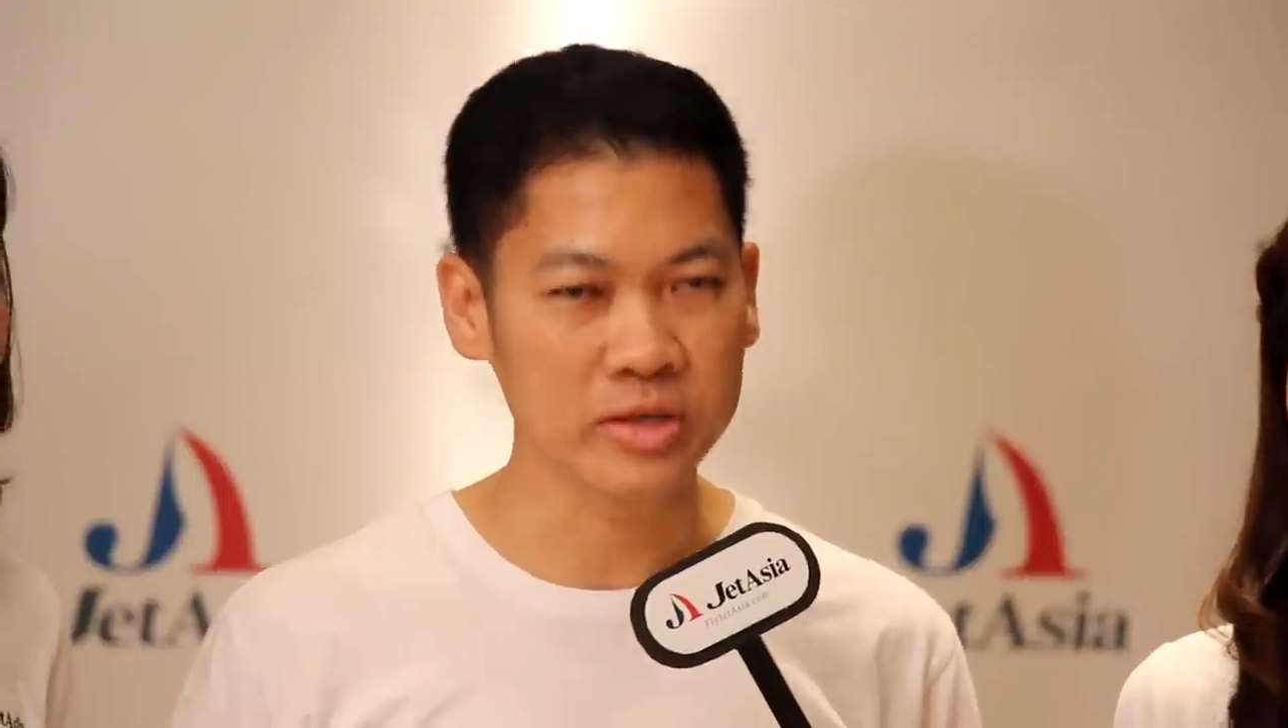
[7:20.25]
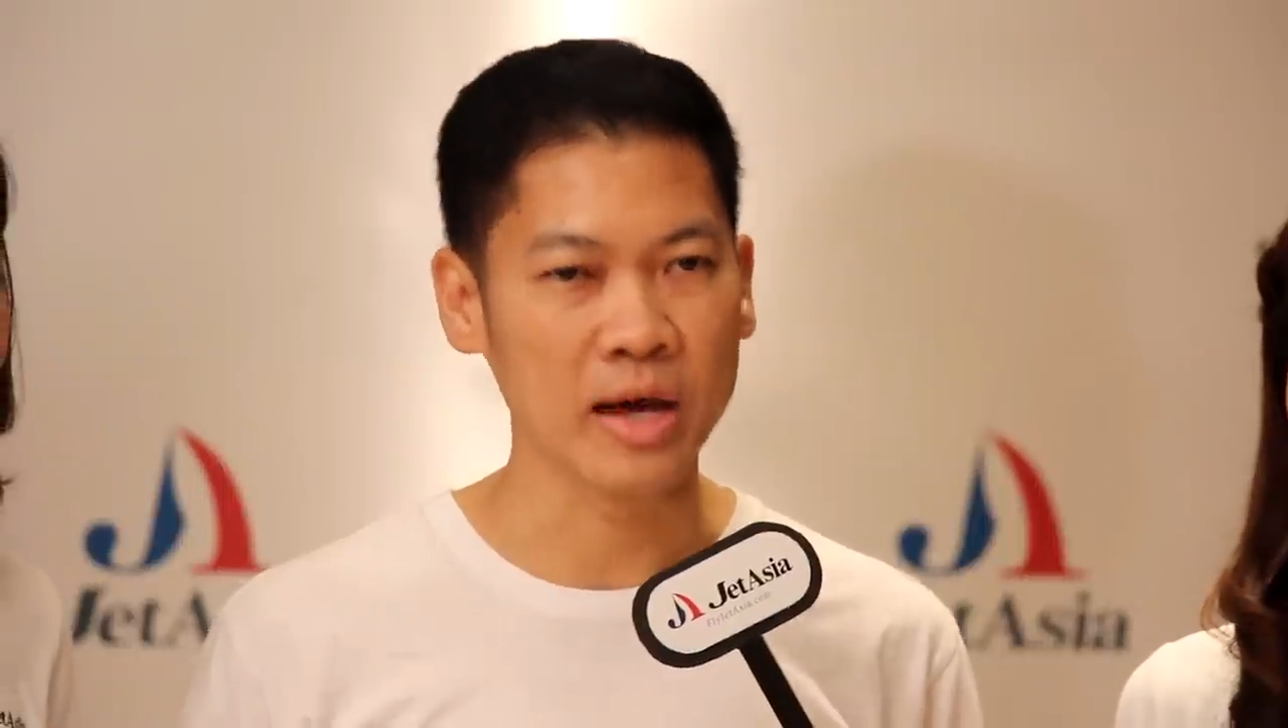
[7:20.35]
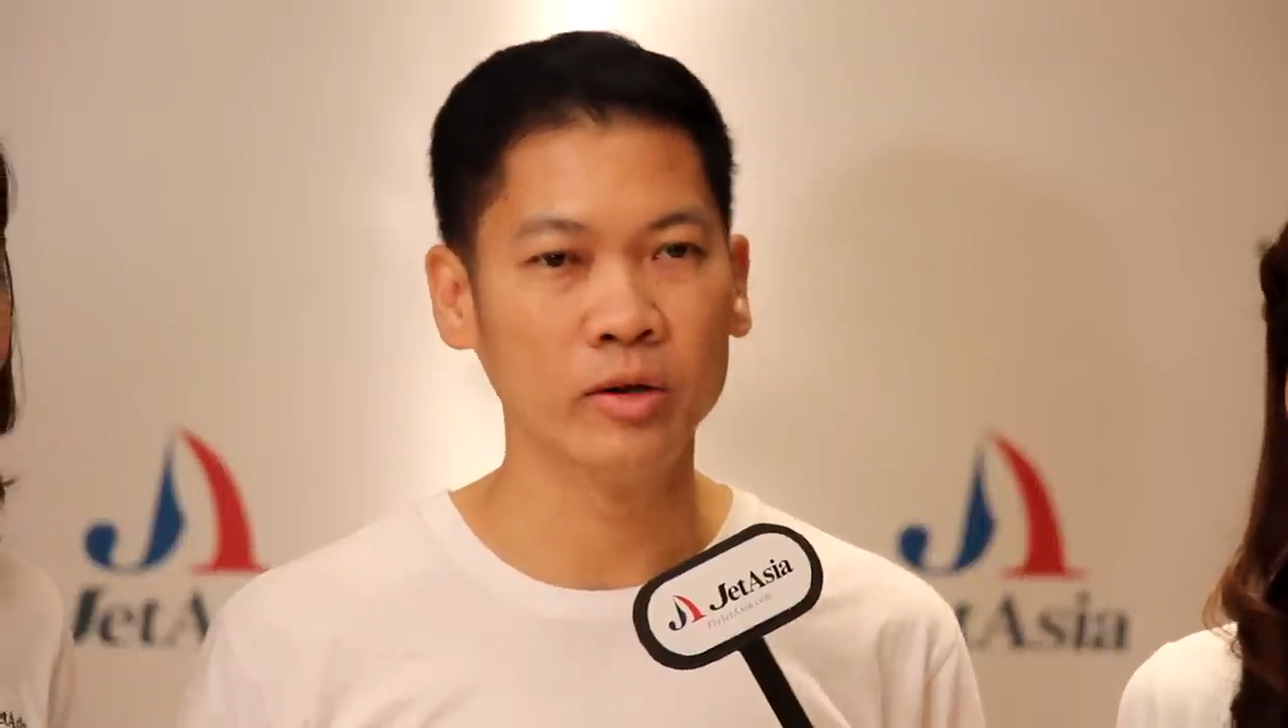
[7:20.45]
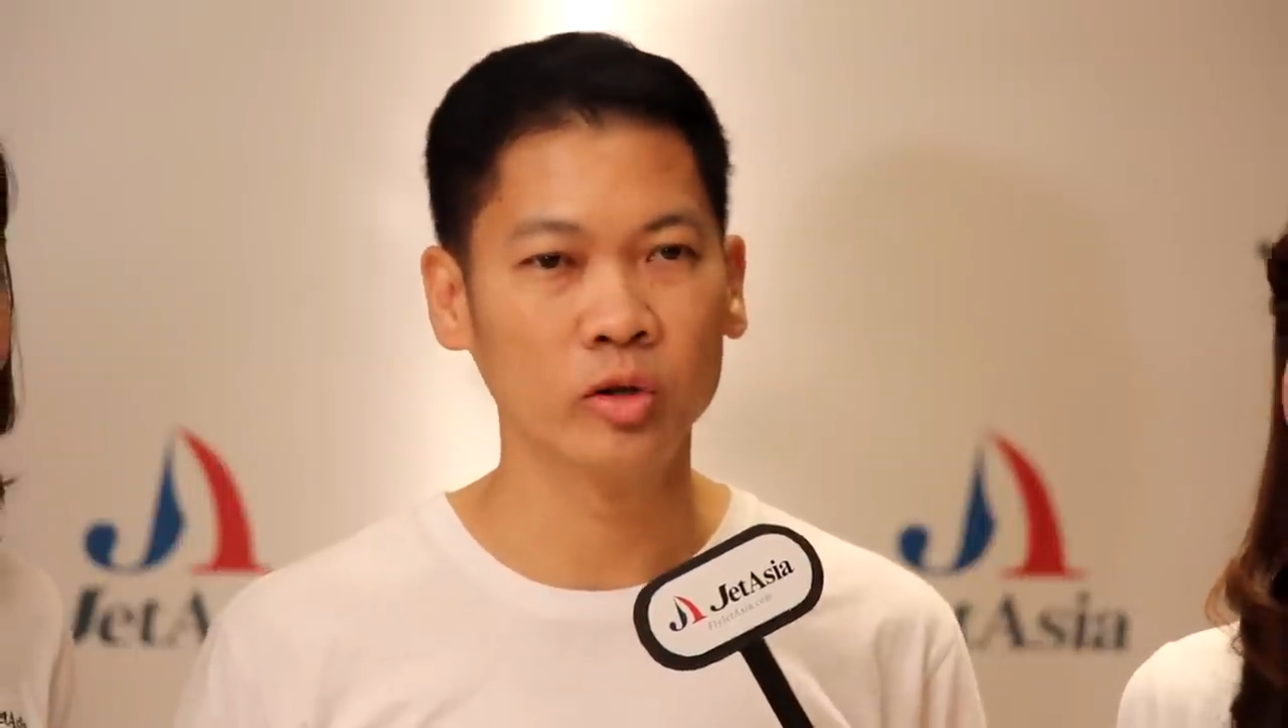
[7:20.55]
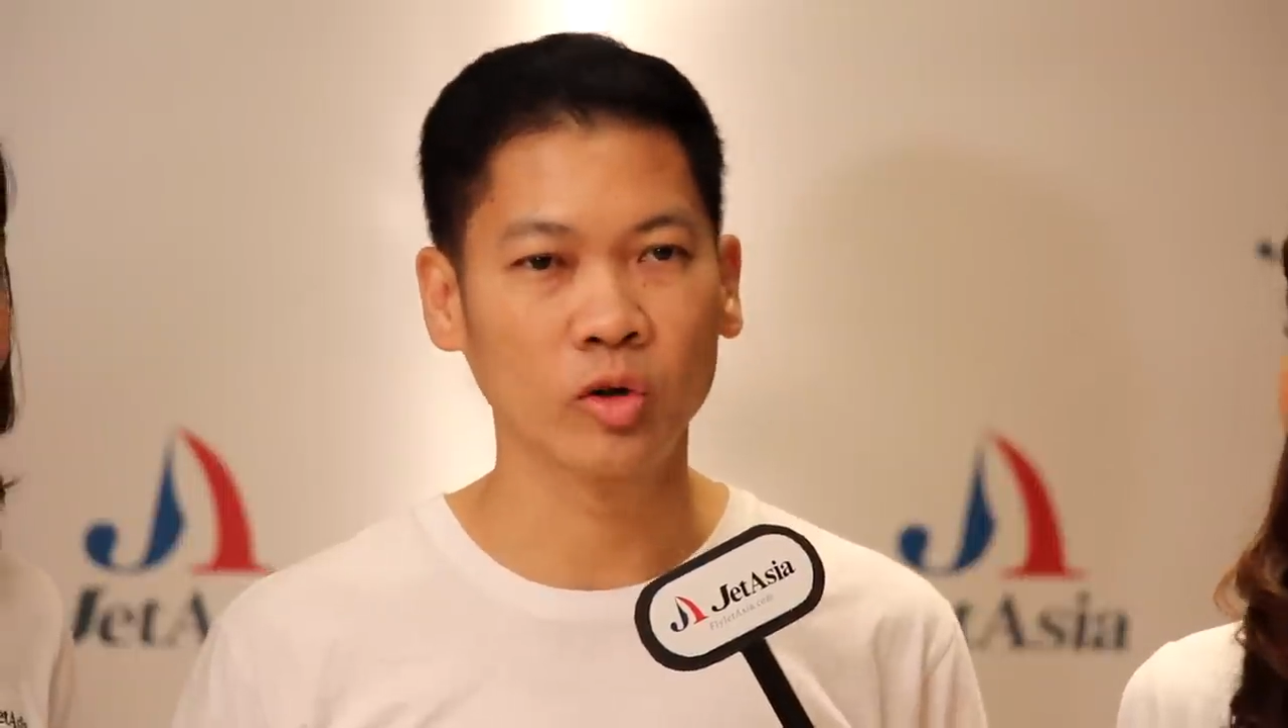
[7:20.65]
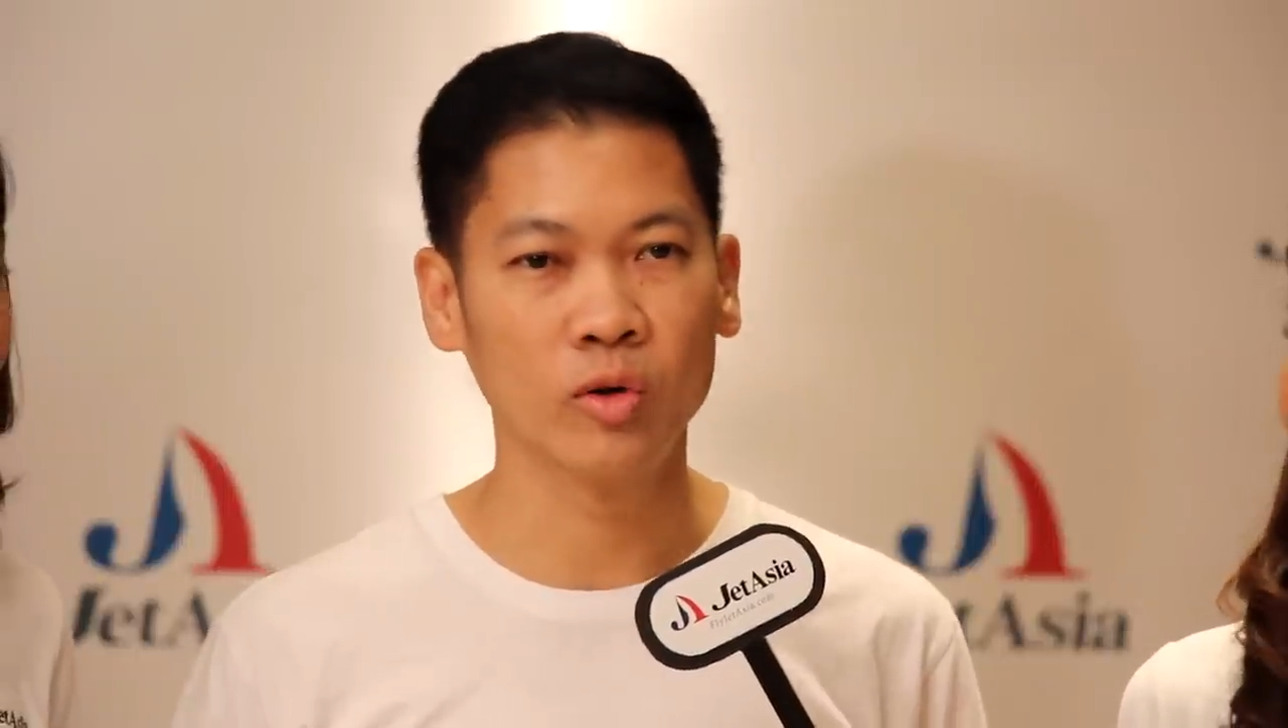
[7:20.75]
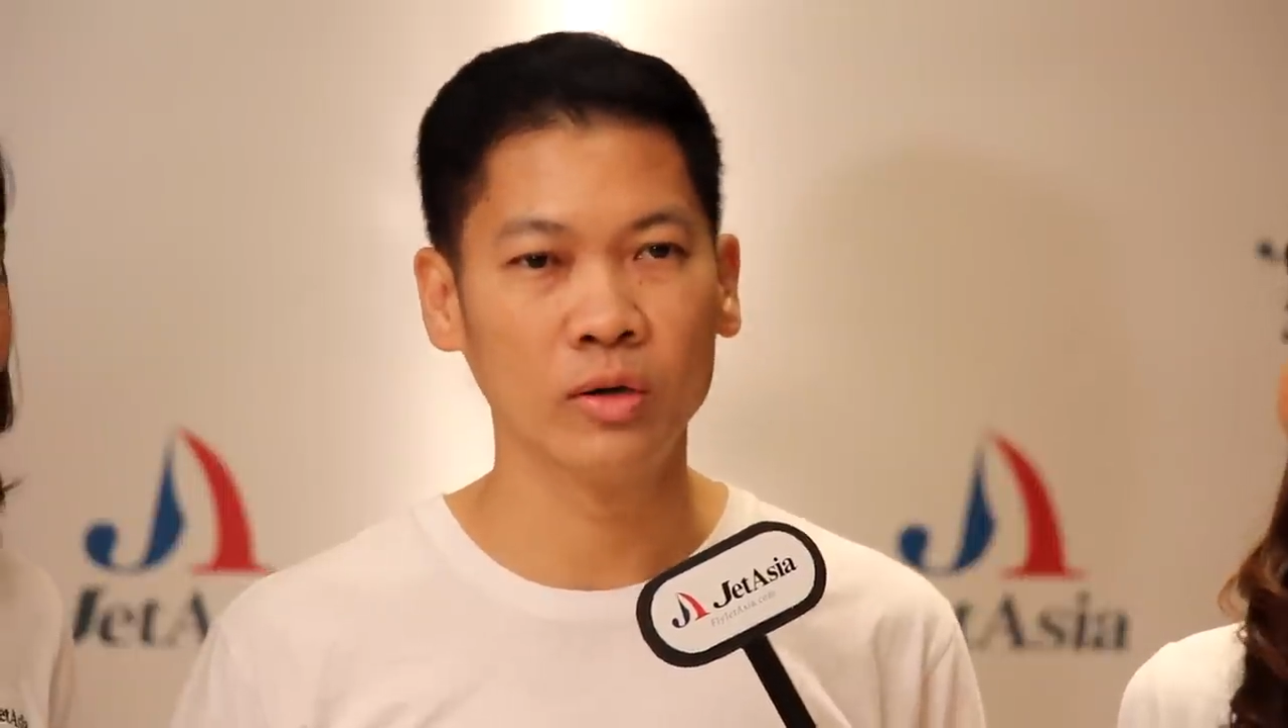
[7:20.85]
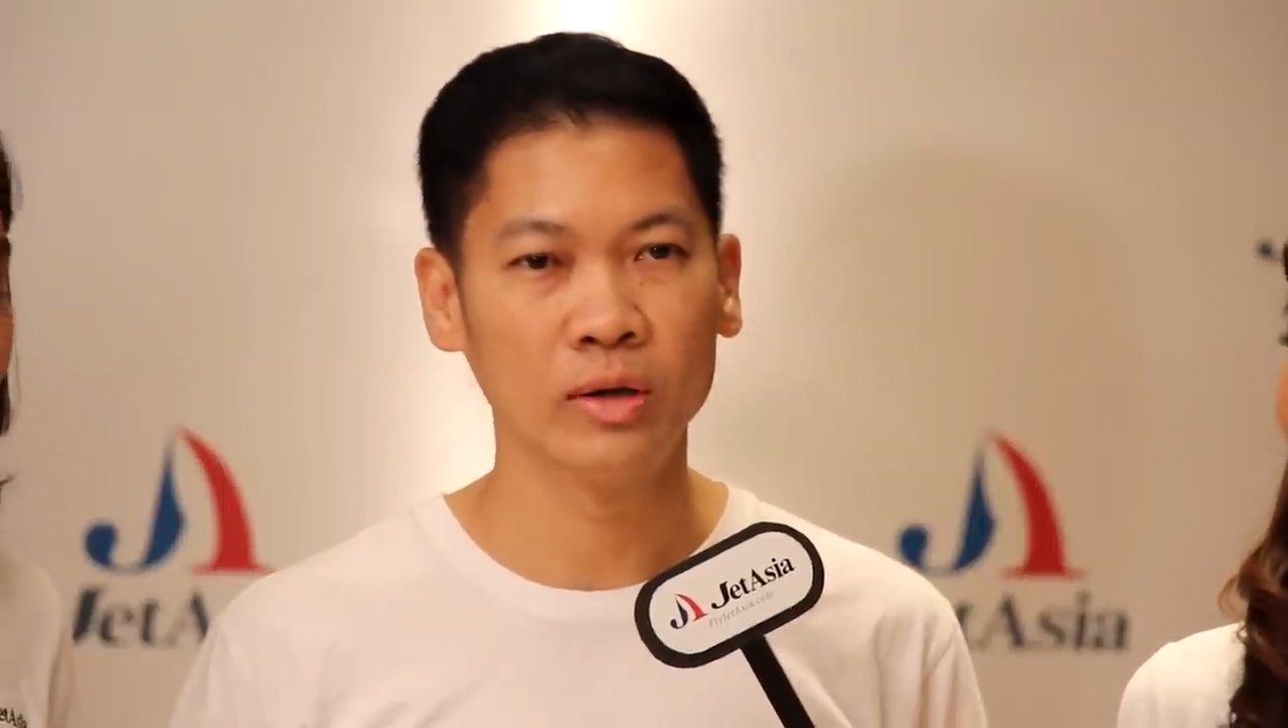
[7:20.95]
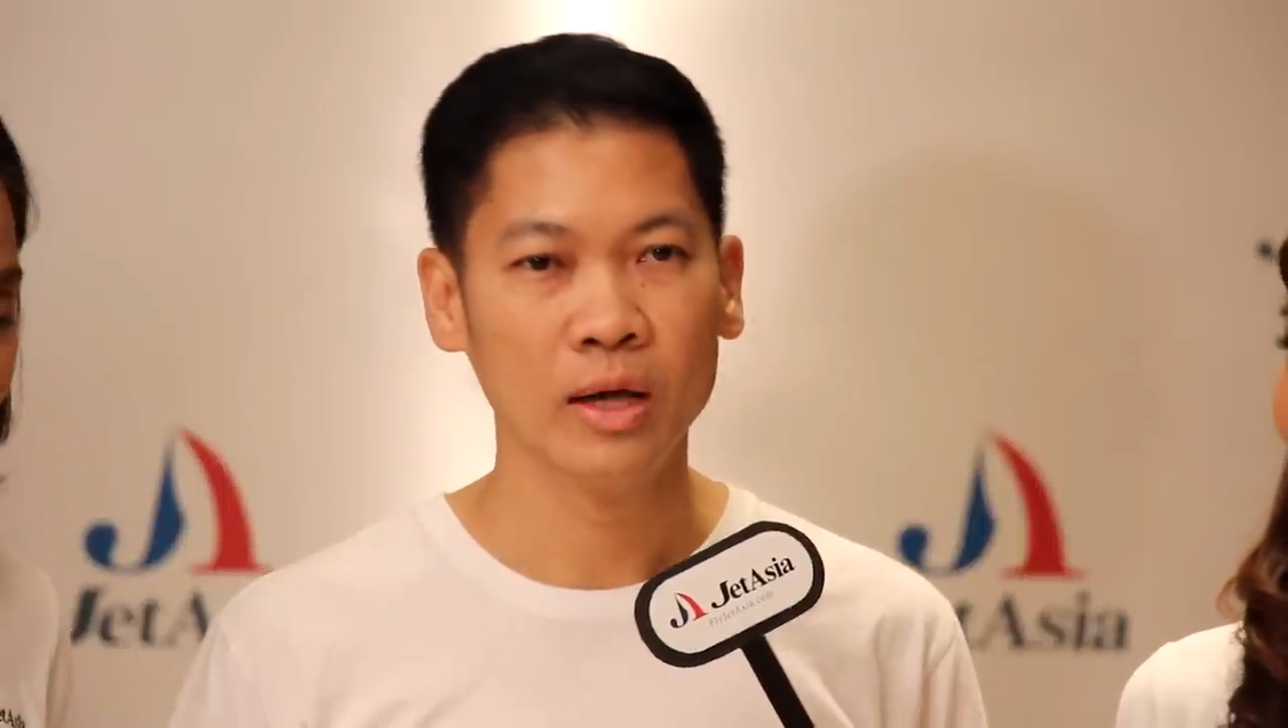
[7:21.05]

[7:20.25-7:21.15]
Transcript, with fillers: ยสารโดยตรง